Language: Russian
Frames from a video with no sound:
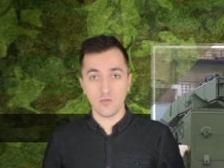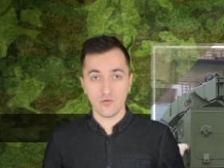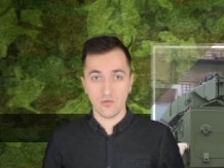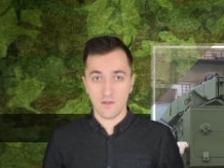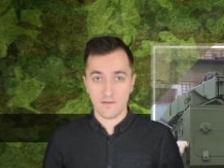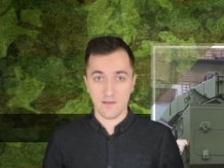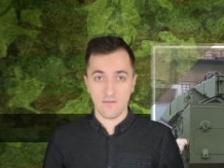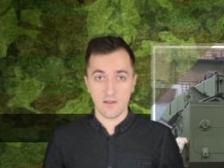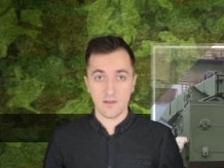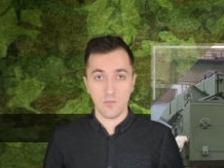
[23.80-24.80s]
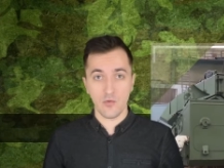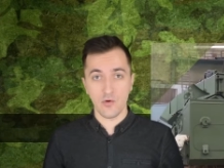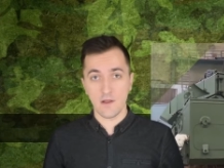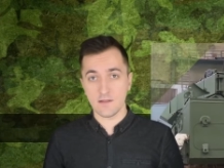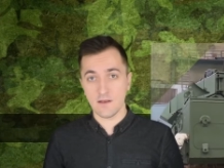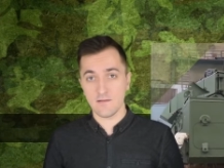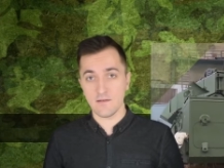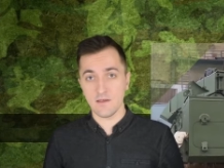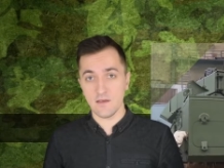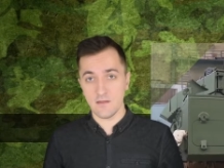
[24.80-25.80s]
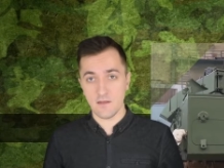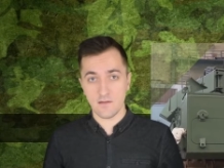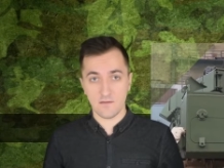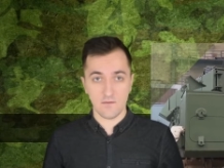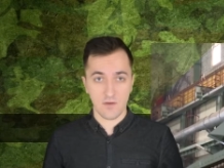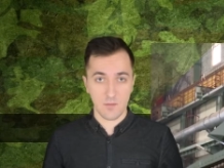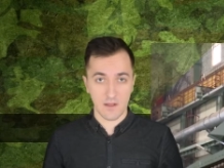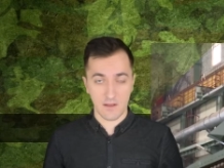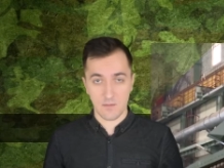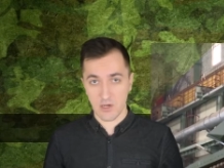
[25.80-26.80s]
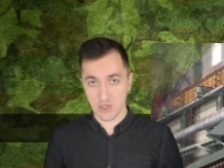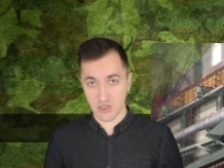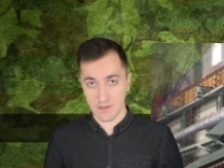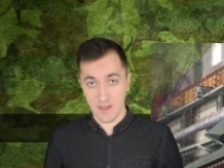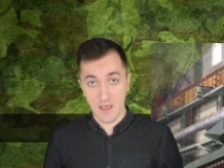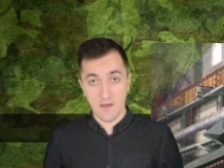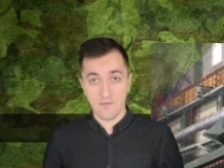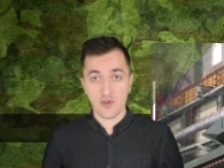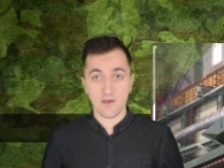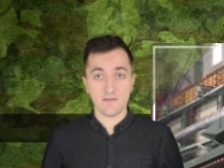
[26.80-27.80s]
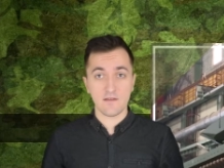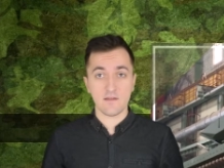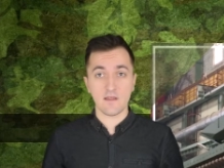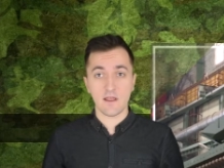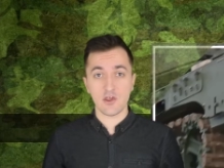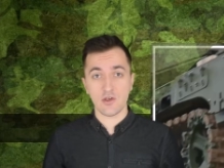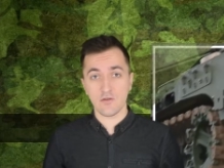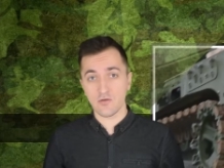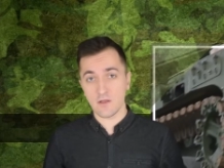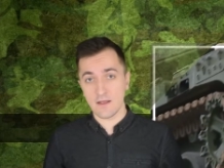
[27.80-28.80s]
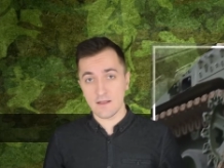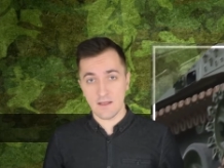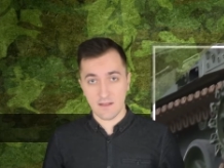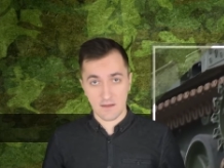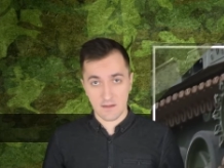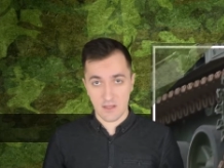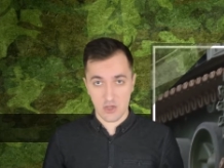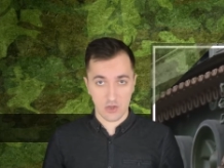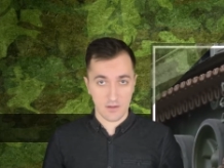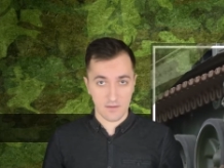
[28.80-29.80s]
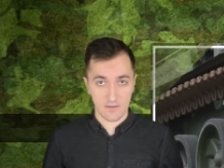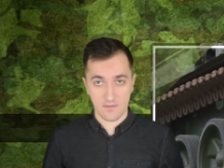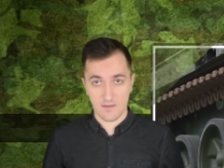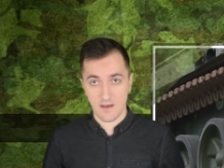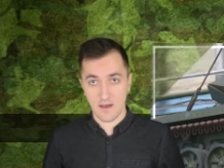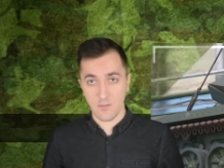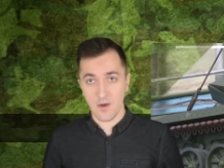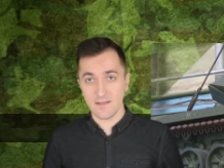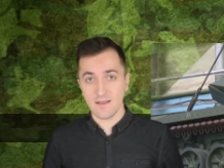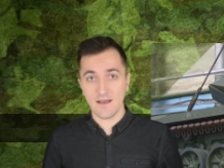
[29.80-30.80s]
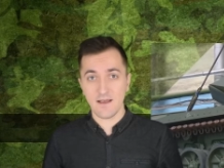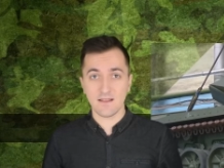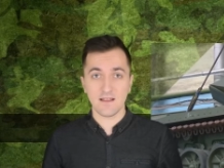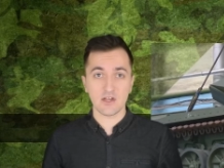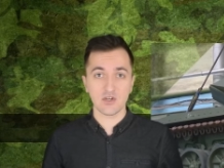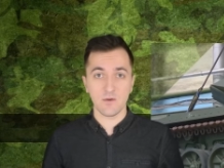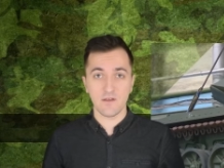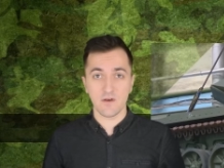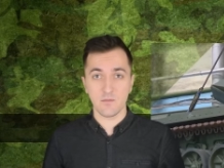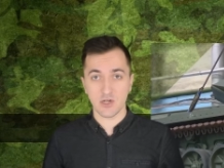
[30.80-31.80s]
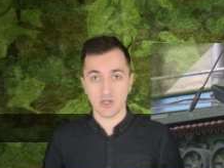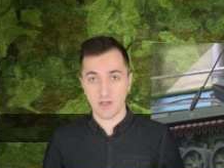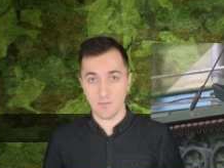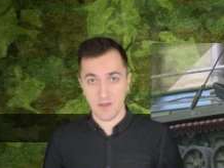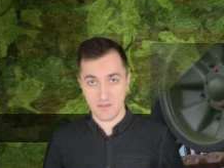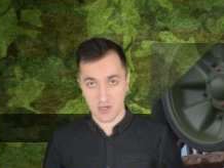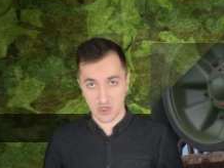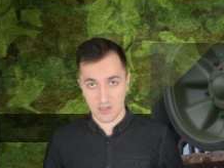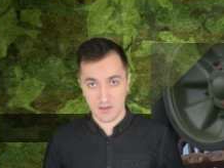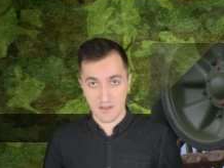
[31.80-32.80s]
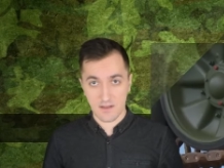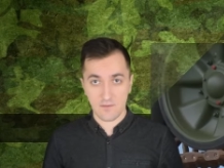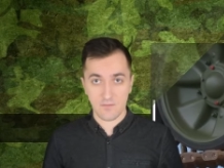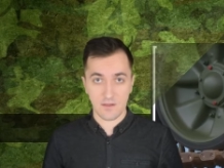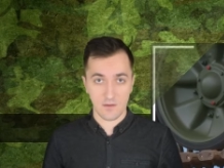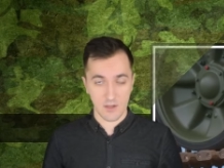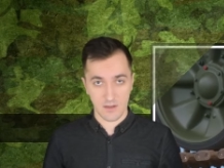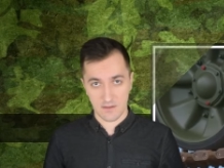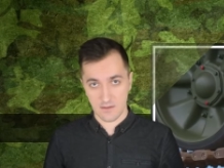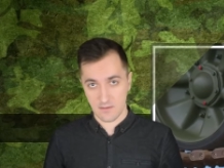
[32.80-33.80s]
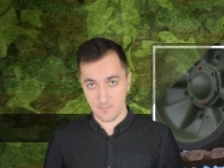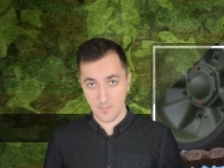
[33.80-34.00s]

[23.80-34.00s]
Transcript: будут доставлены более 30 единиц современных машин. В частности, речь идет о танках Т-14 «Армата», а также боевых машинах поддержки танков «Терминатор».